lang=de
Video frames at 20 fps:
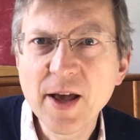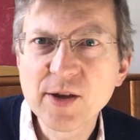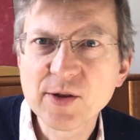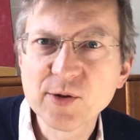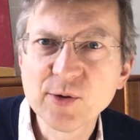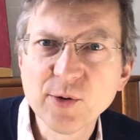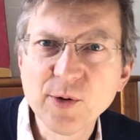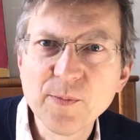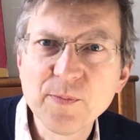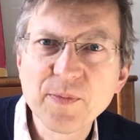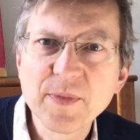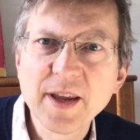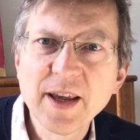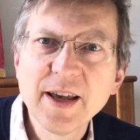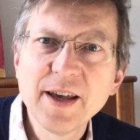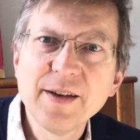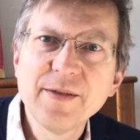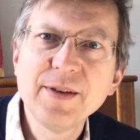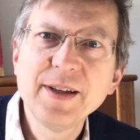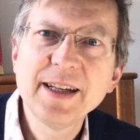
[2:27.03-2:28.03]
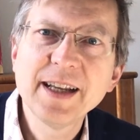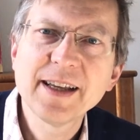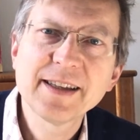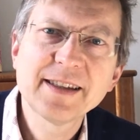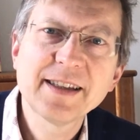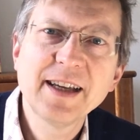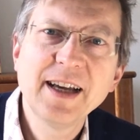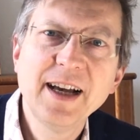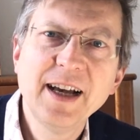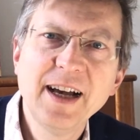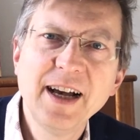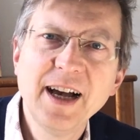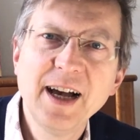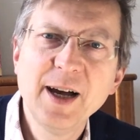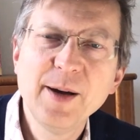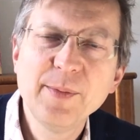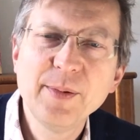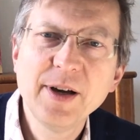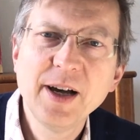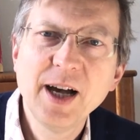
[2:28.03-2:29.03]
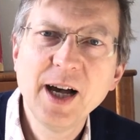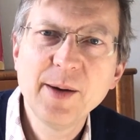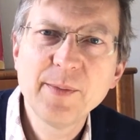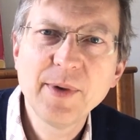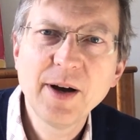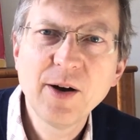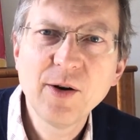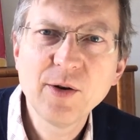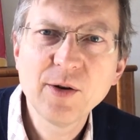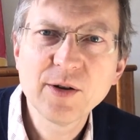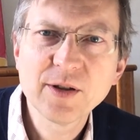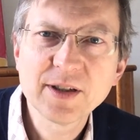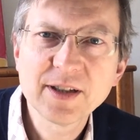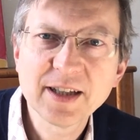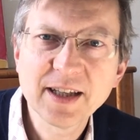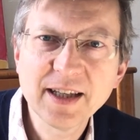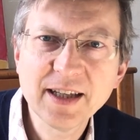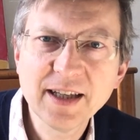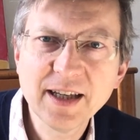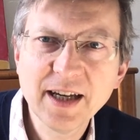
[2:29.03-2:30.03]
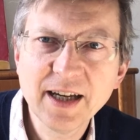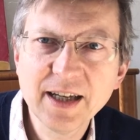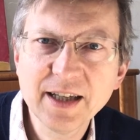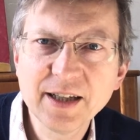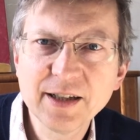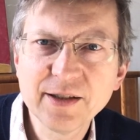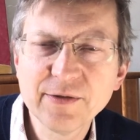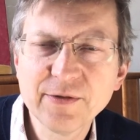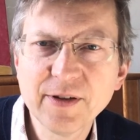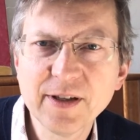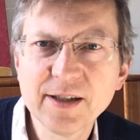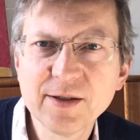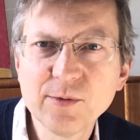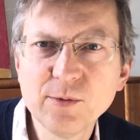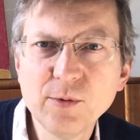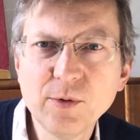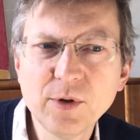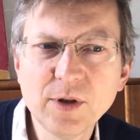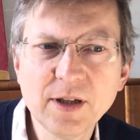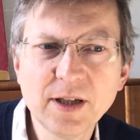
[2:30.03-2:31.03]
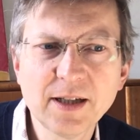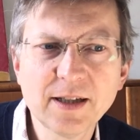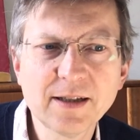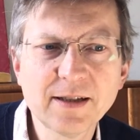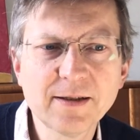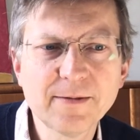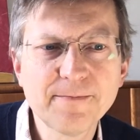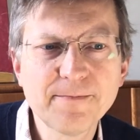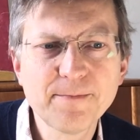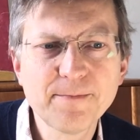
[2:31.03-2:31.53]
So wie das Abraham auch trickreich versucht hat.